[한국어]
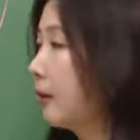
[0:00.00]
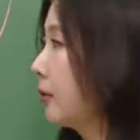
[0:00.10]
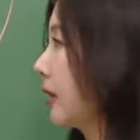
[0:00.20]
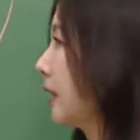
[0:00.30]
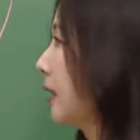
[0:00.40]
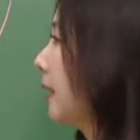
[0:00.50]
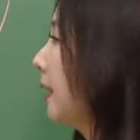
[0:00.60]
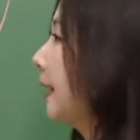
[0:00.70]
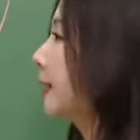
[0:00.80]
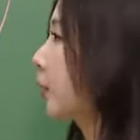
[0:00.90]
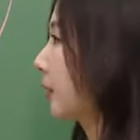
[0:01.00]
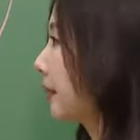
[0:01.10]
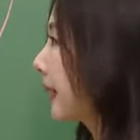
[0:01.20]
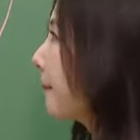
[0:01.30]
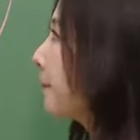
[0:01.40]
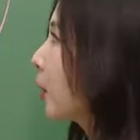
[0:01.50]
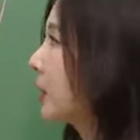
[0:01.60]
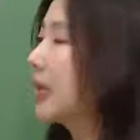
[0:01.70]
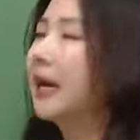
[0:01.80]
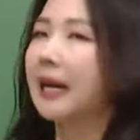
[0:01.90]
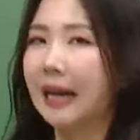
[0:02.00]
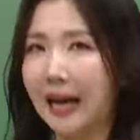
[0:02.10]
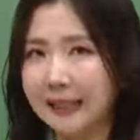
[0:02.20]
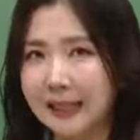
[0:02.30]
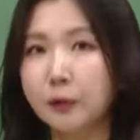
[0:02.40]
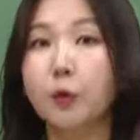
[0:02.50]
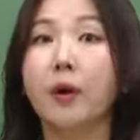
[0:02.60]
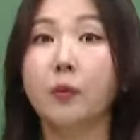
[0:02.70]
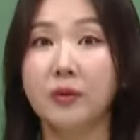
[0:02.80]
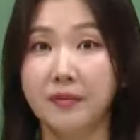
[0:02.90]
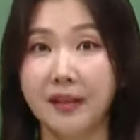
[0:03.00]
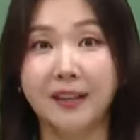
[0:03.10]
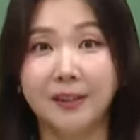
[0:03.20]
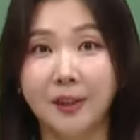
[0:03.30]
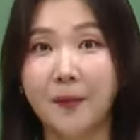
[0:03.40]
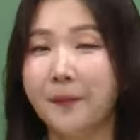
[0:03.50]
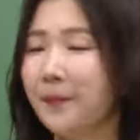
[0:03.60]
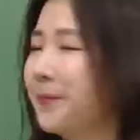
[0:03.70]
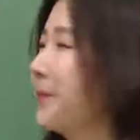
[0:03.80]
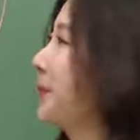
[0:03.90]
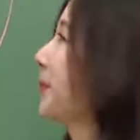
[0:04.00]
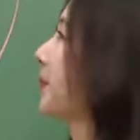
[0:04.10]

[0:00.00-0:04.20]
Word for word: 이런 얘기. 정답 3번이 가장 좋아 보입니다. 그쵸? 음.